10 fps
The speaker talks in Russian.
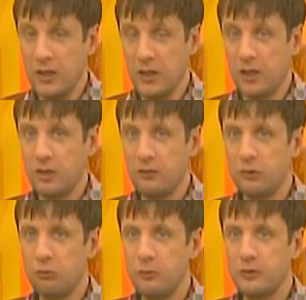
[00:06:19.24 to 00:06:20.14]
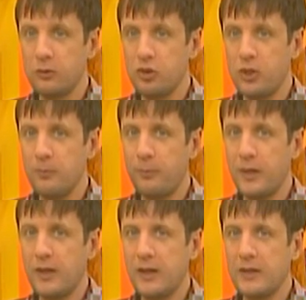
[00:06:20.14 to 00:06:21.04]
Э, в любом случае,
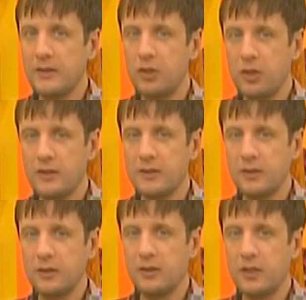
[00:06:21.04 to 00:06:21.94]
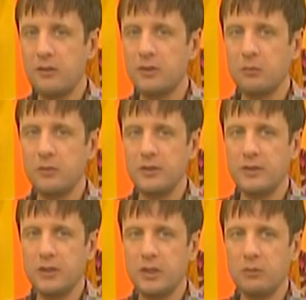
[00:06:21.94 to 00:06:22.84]
пока сейчас главным
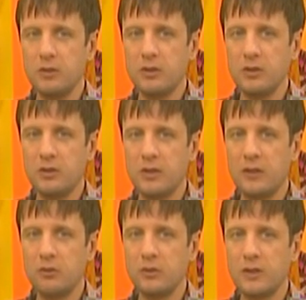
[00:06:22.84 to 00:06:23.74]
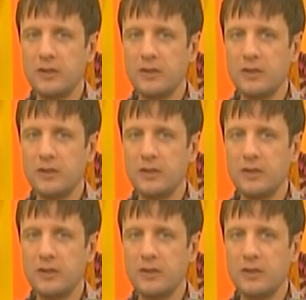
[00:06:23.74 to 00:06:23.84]
делом у нас